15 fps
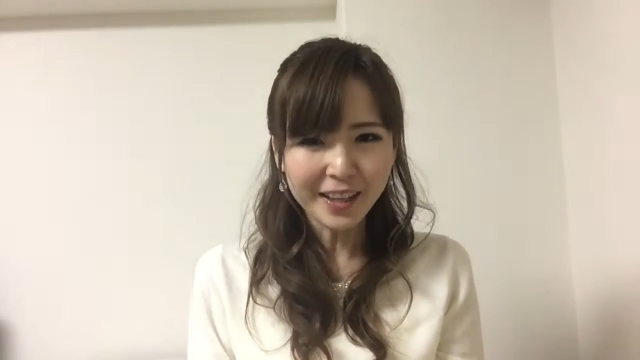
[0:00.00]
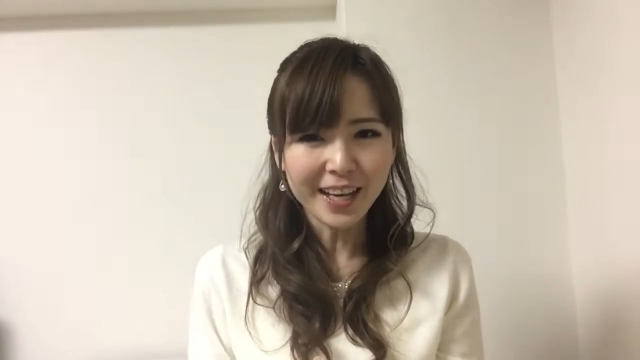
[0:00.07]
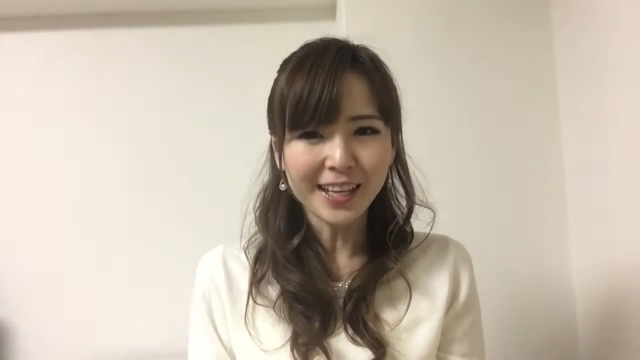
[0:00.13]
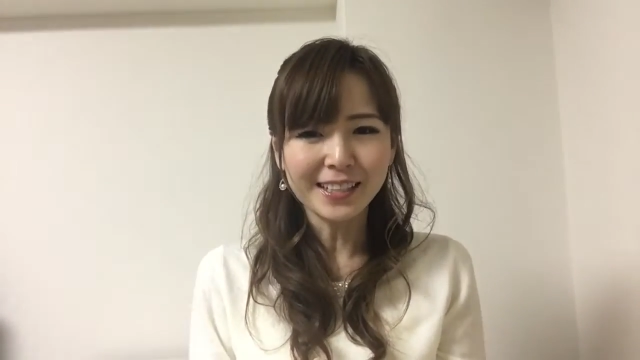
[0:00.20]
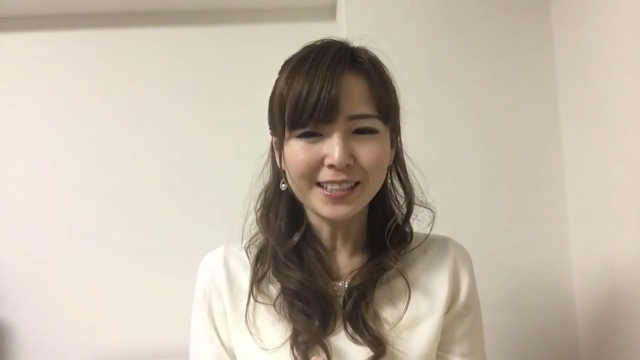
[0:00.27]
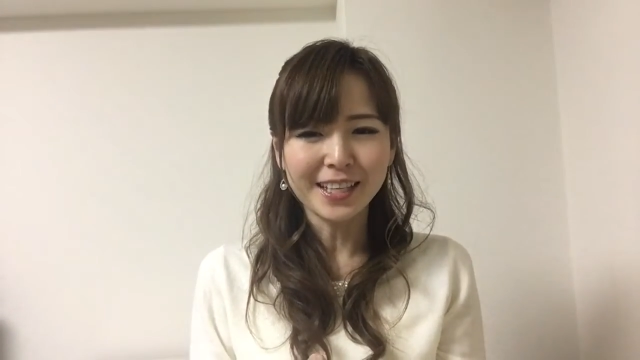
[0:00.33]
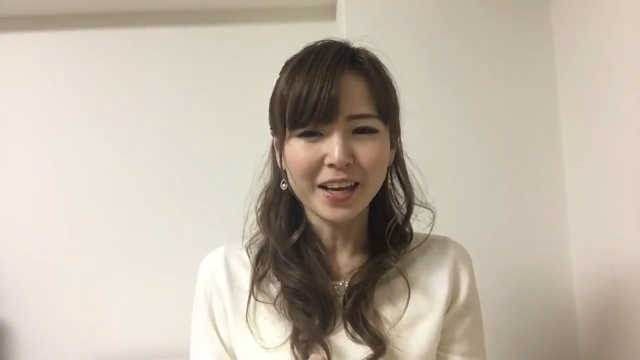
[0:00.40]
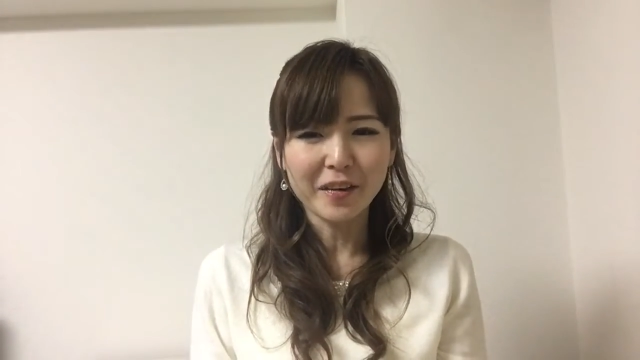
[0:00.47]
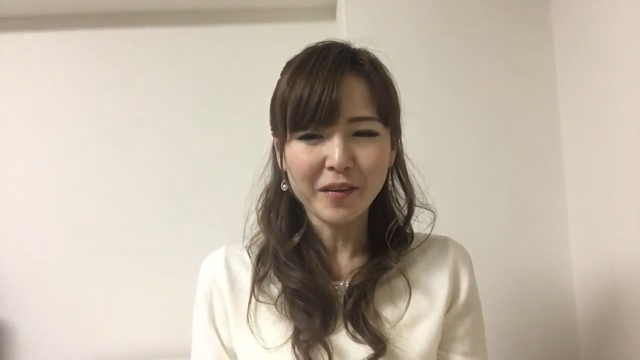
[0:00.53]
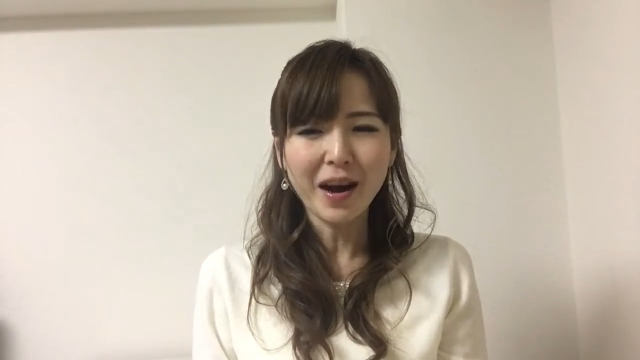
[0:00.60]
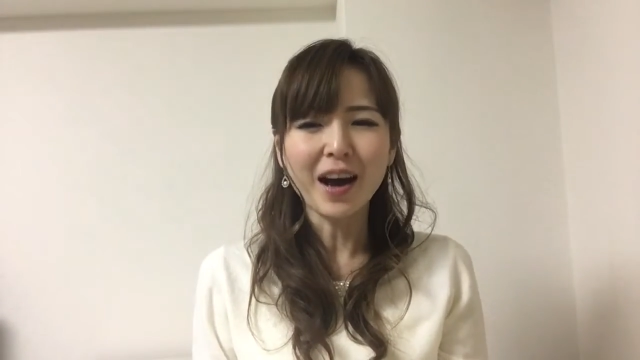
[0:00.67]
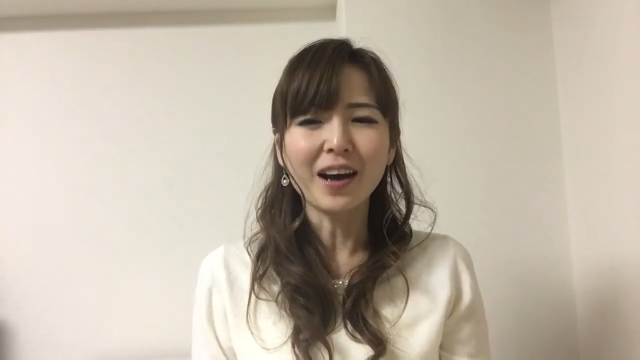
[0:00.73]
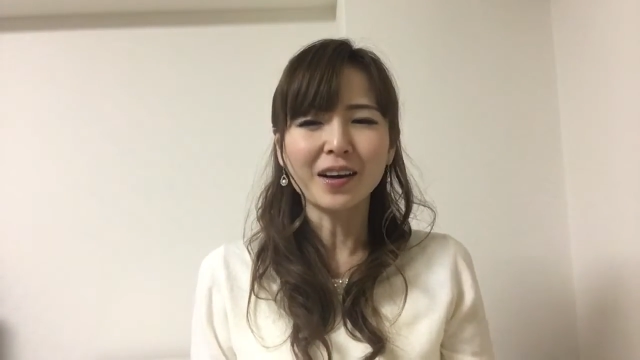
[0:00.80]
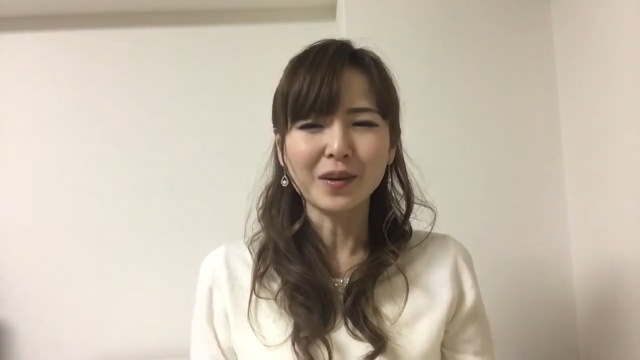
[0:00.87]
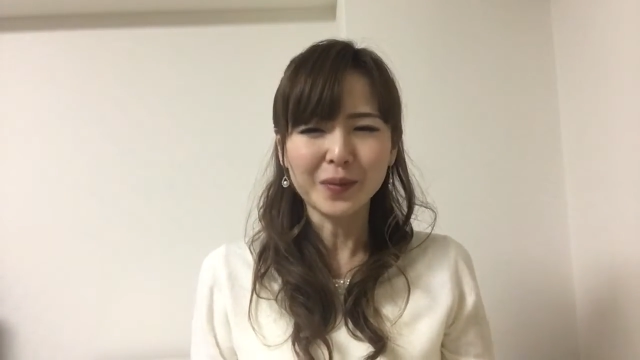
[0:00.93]
る男性
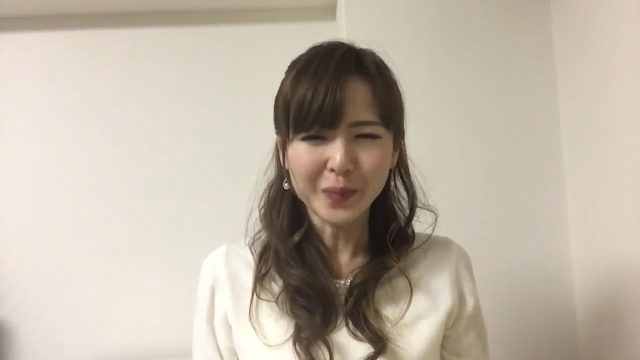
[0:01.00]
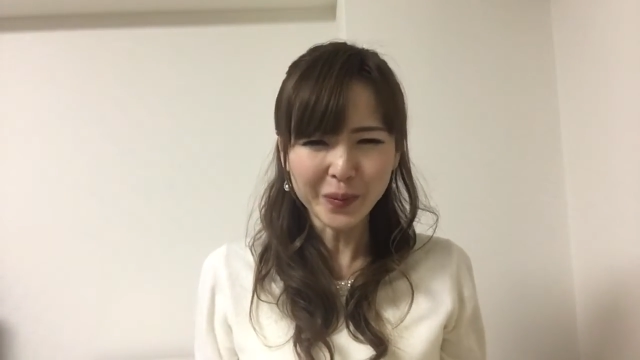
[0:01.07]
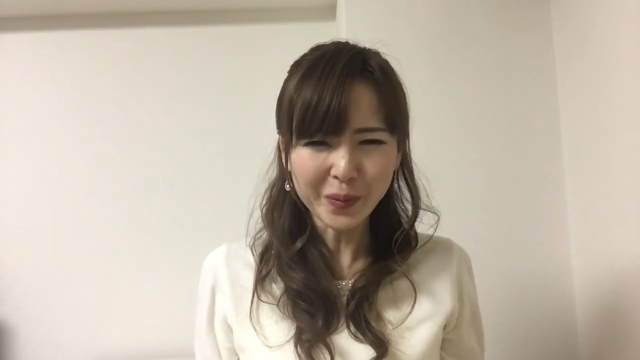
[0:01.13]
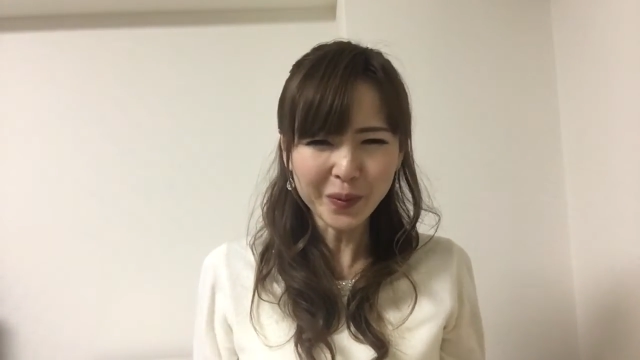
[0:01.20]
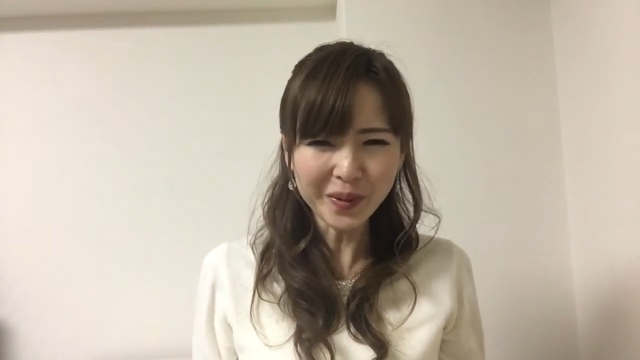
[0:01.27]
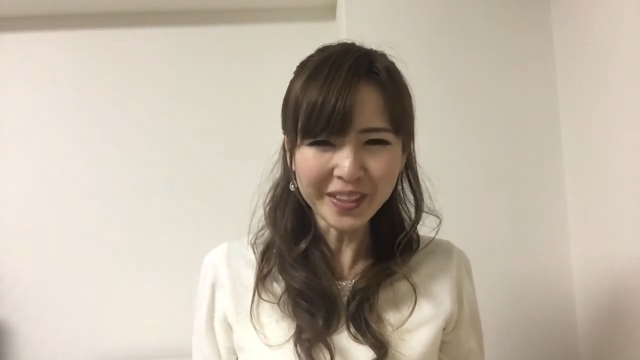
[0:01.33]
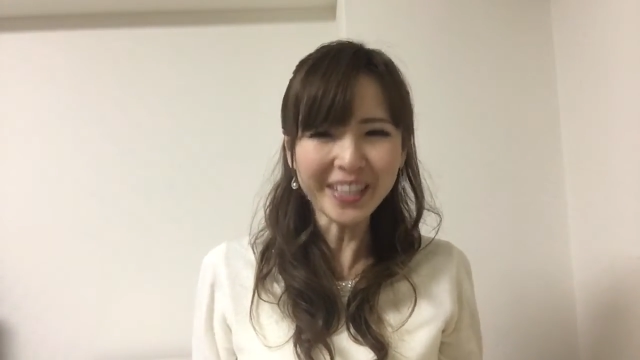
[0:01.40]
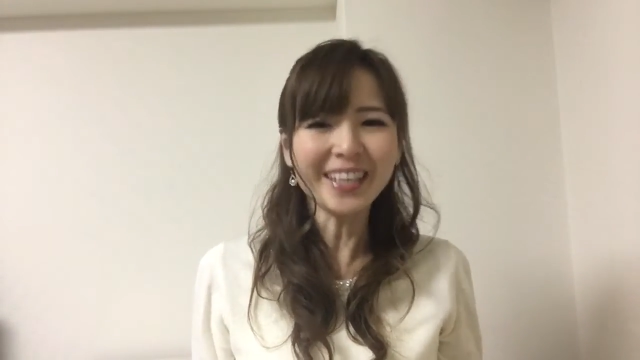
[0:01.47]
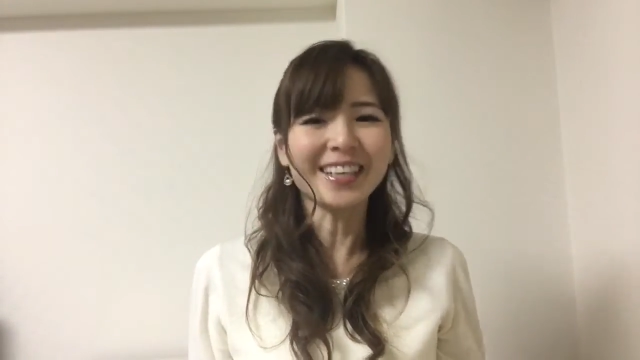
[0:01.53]
はここ